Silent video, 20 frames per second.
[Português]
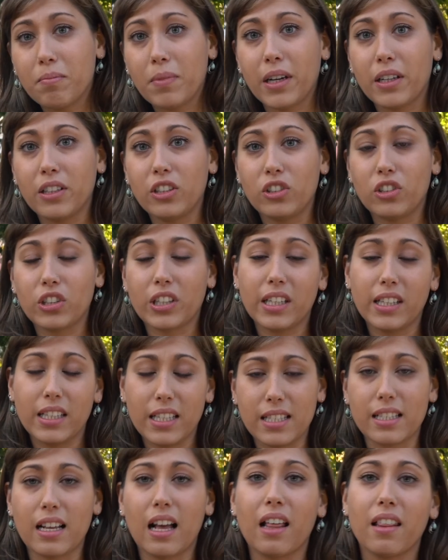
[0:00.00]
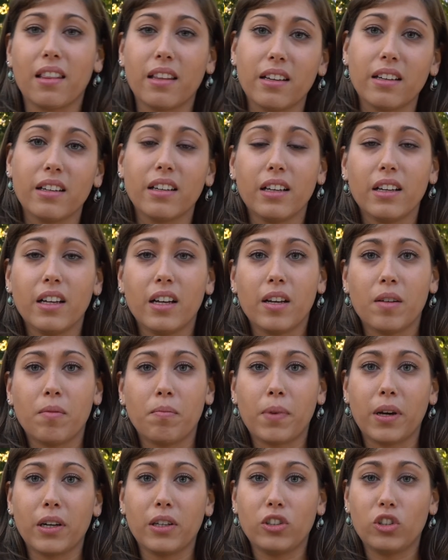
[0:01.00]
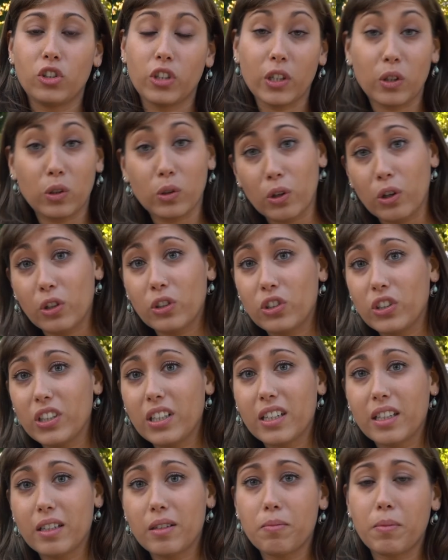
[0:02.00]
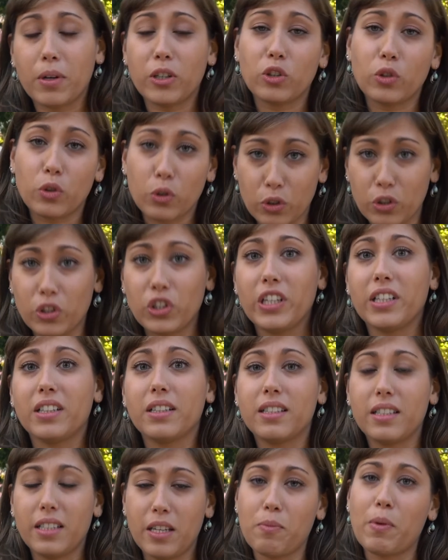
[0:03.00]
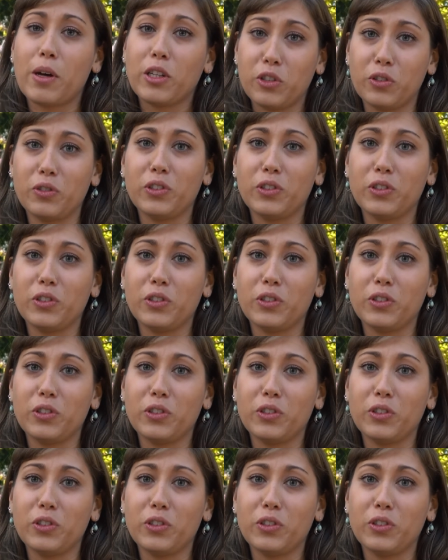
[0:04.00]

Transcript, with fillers: mais realizada, mais ecológica, mais consciente e mais